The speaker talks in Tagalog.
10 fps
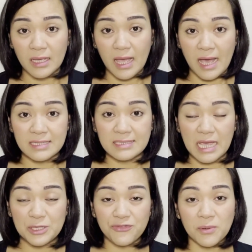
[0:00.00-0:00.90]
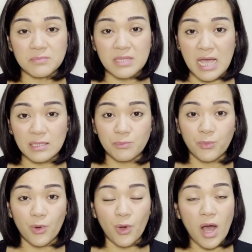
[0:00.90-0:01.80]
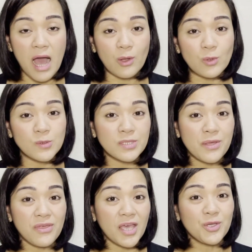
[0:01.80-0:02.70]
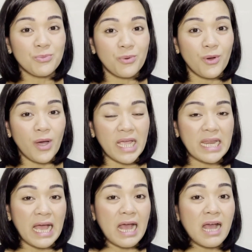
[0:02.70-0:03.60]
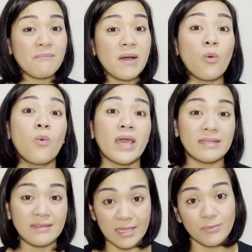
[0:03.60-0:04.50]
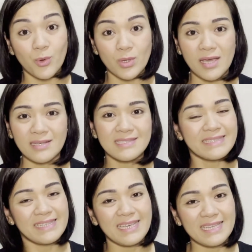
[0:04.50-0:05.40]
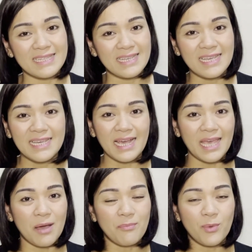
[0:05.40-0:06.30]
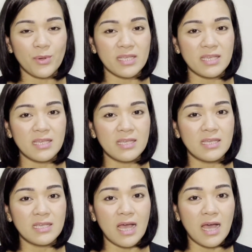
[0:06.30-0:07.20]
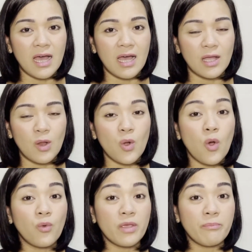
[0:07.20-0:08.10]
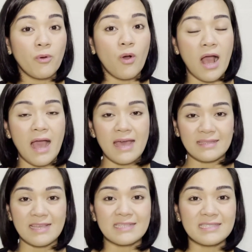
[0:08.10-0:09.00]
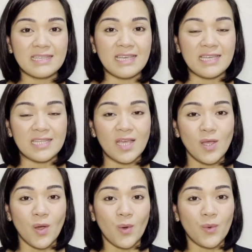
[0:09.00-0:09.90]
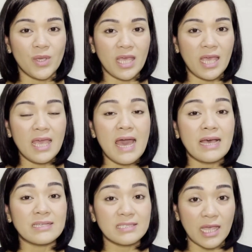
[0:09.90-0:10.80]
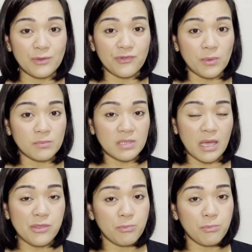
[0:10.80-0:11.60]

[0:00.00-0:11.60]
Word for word: aside from that po, ang glutathione po ay nakakapag-whiten po ng skin. Kaya po nagiging uh, glowy po ang ating skin. Okay? Aside from that